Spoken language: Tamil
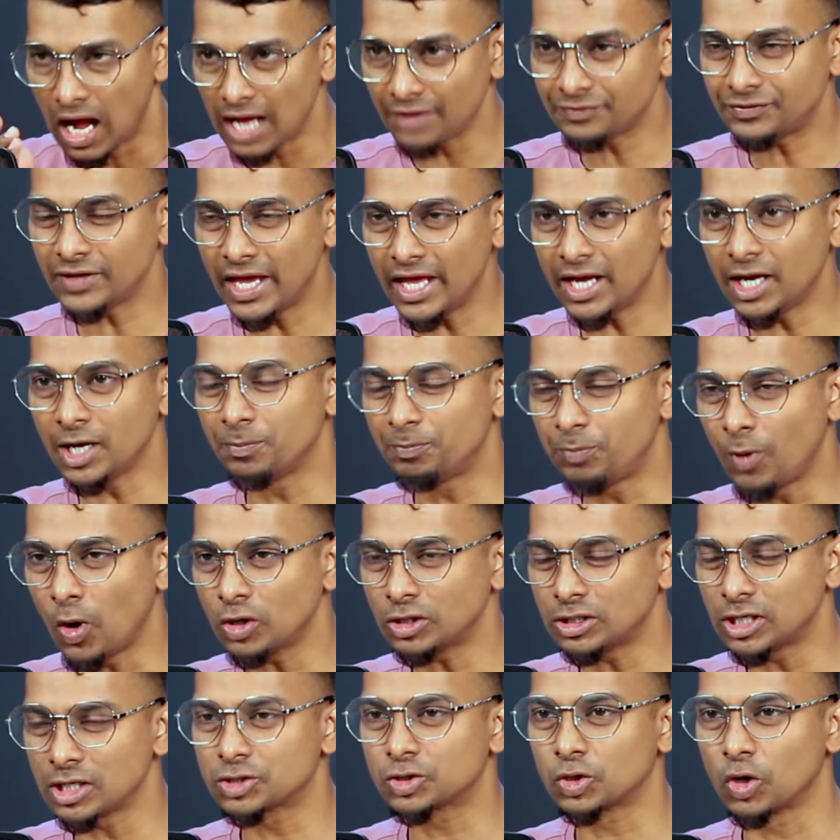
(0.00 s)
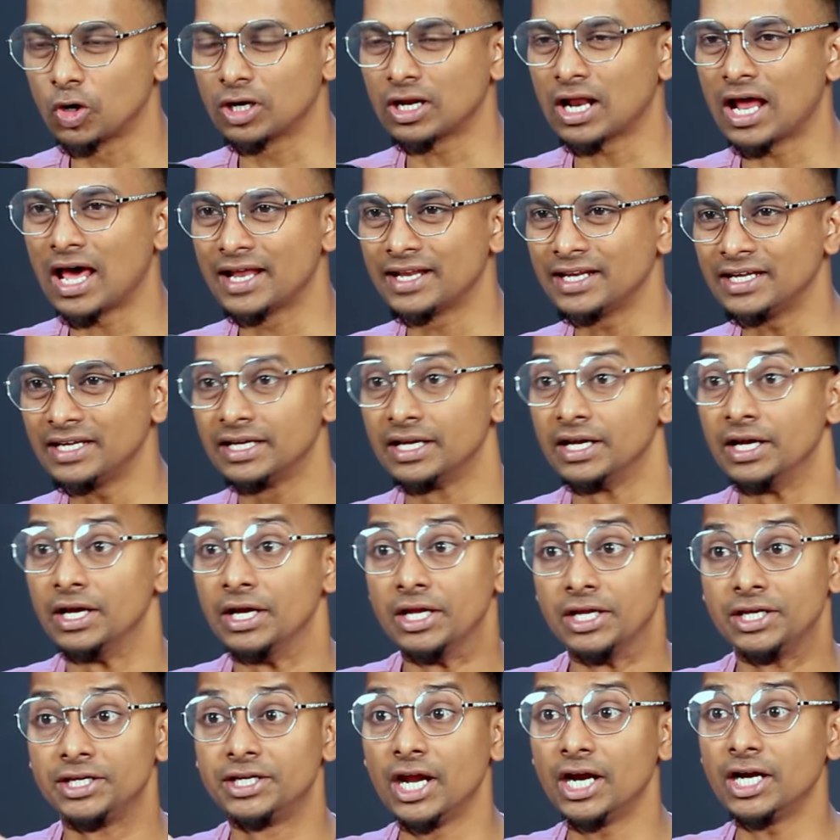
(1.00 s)
அதே ரிப்போர்ட்டில் சொல்கிறாரு
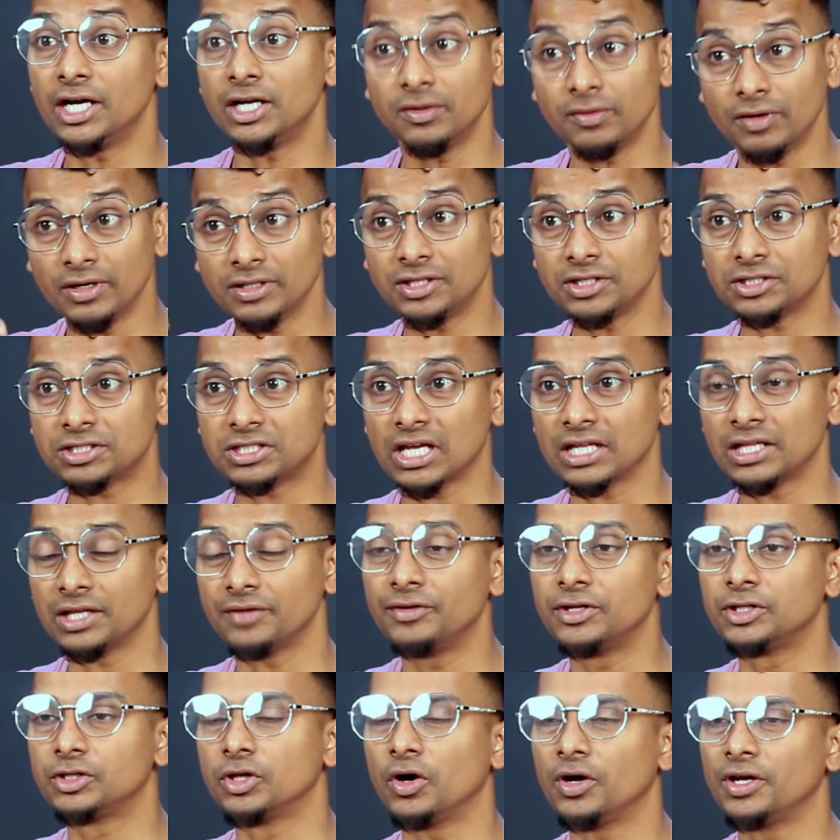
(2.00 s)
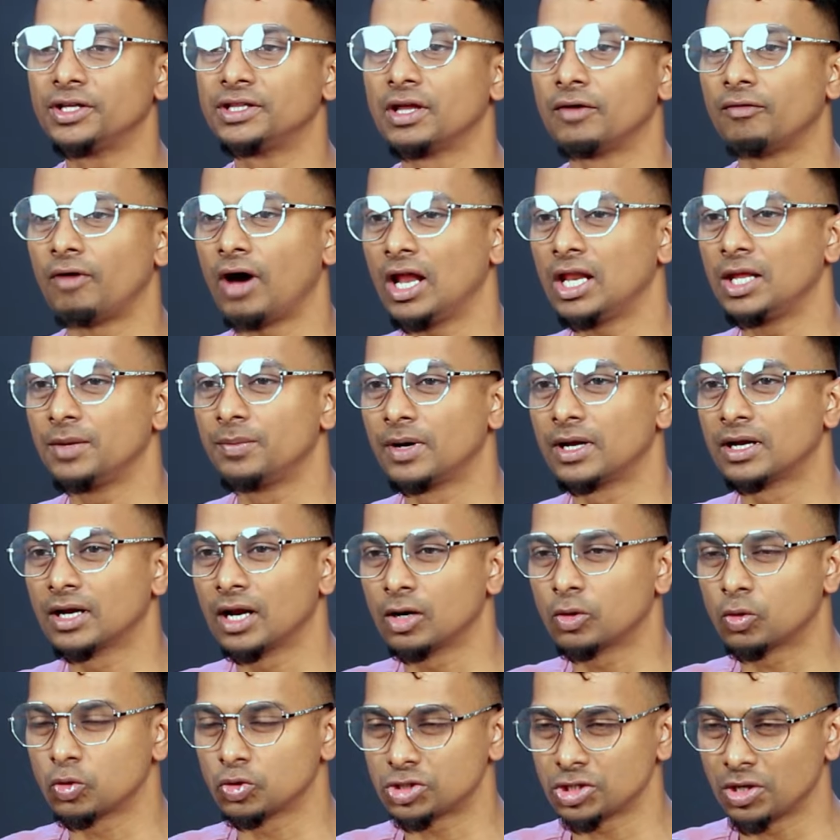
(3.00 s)
எழுபது சதவீதம் இந்த
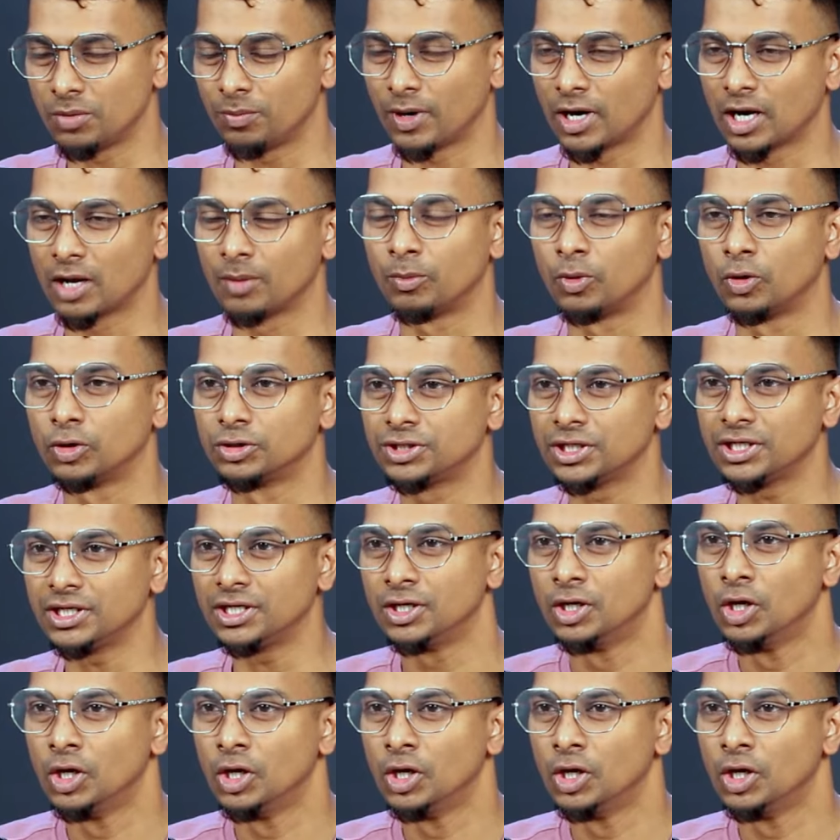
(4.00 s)
வாலிபர்கள் குற்றம் பண்ணும்போது